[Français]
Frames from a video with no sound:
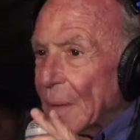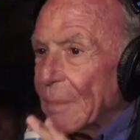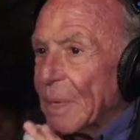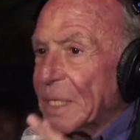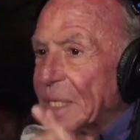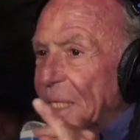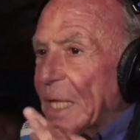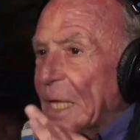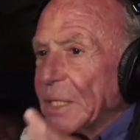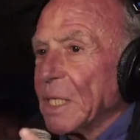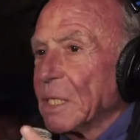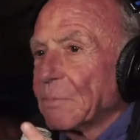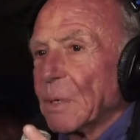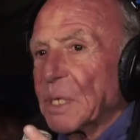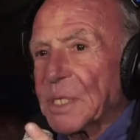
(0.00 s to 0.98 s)
mais c'est
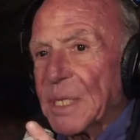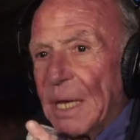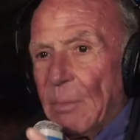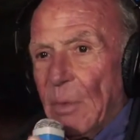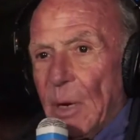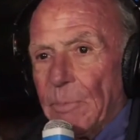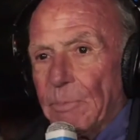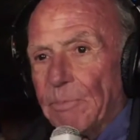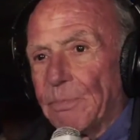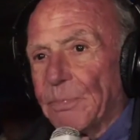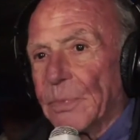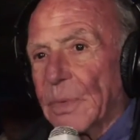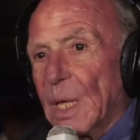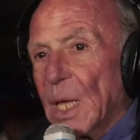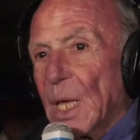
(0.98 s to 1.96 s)
indispensable.
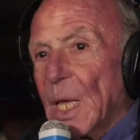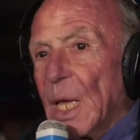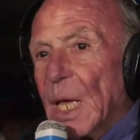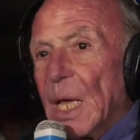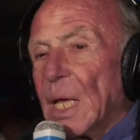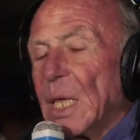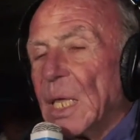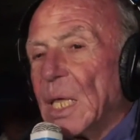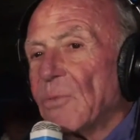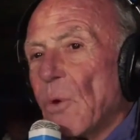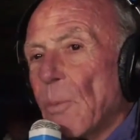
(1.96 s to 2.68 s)
Il ne faut